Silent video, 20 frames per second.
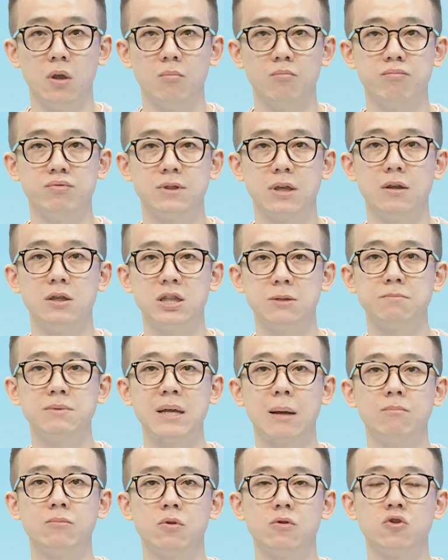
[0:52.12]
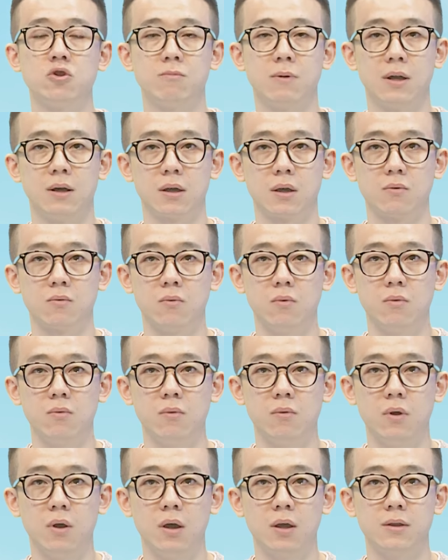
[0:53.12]
부산 13도를 출발하겠고
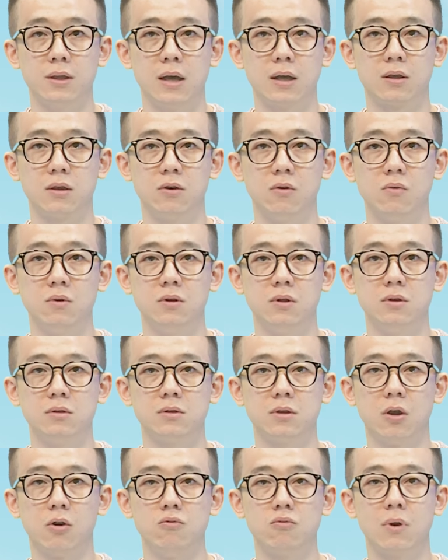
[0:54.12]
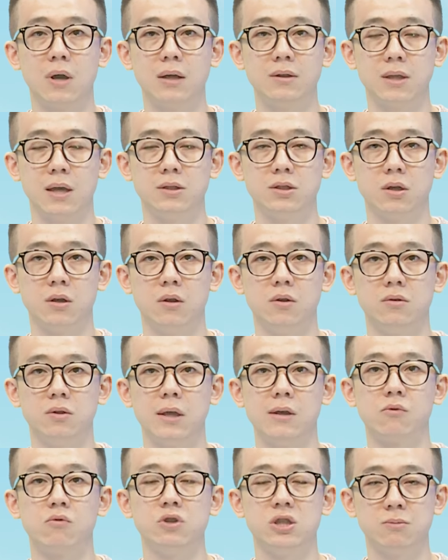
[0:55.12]
낮 기온은 서울과 대전,
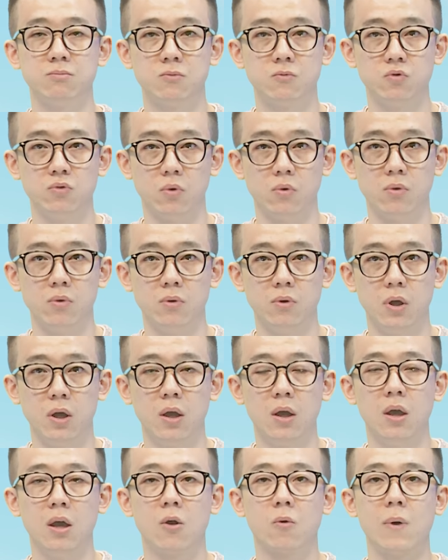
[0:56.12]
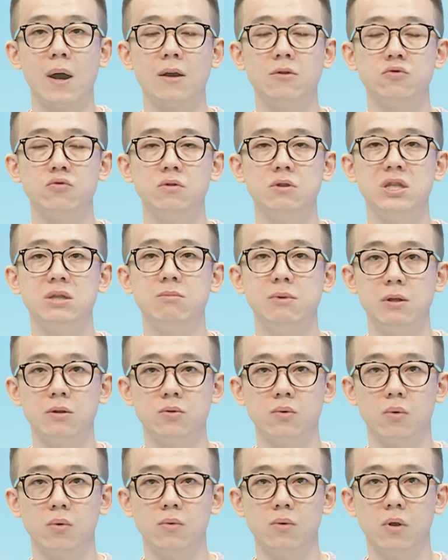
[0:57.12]
대구 19도, 광주
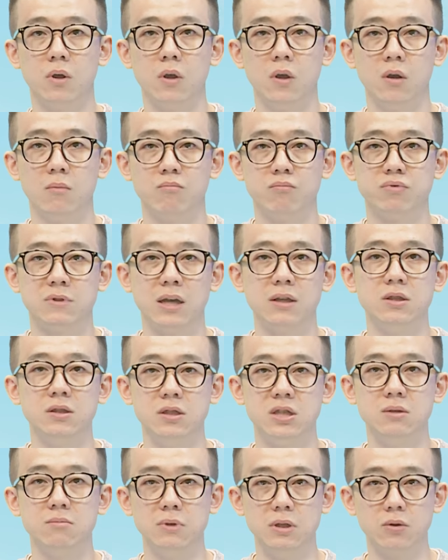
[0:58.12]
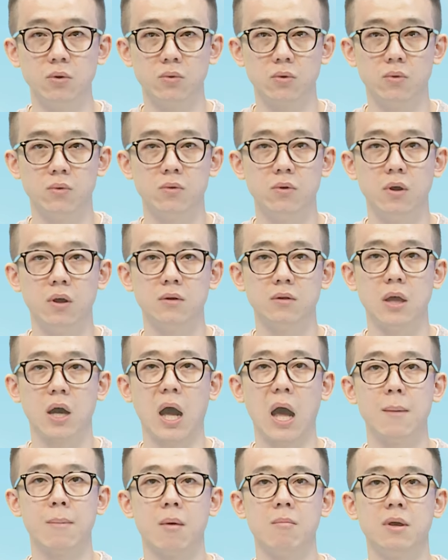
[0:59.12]
21도, 부산 22도로
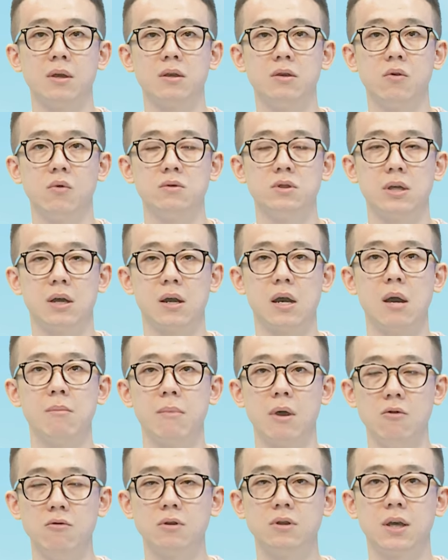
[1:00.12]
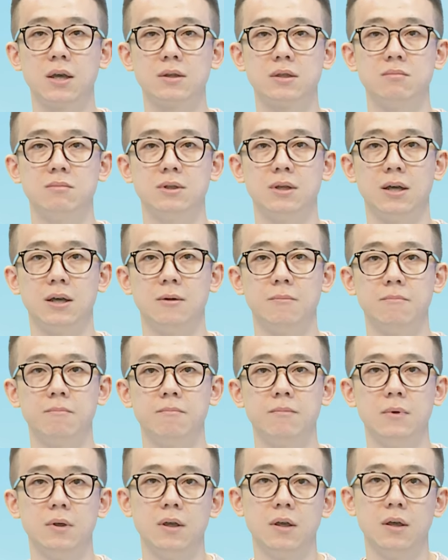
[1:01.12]
낮과 밤의 기온차가 매우 크겠습니다.
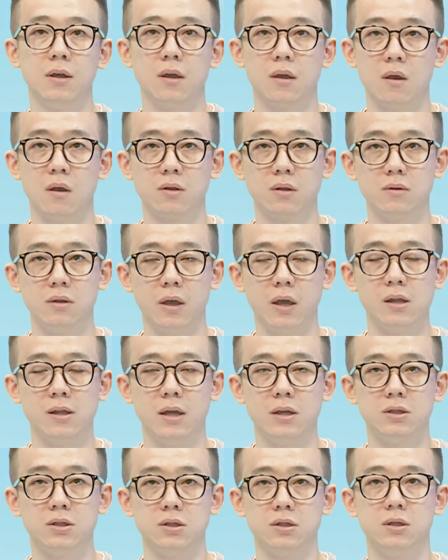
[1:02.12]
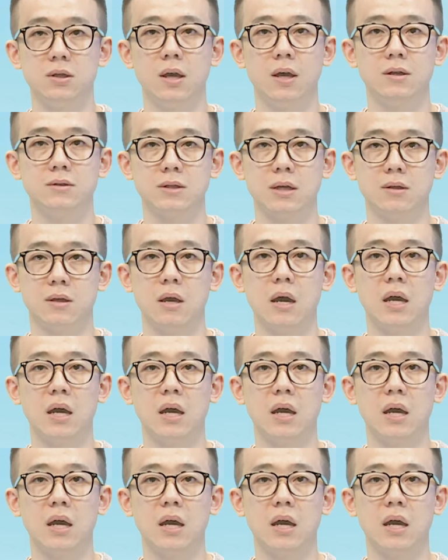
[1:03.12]
이어서 내일 날씨 자세히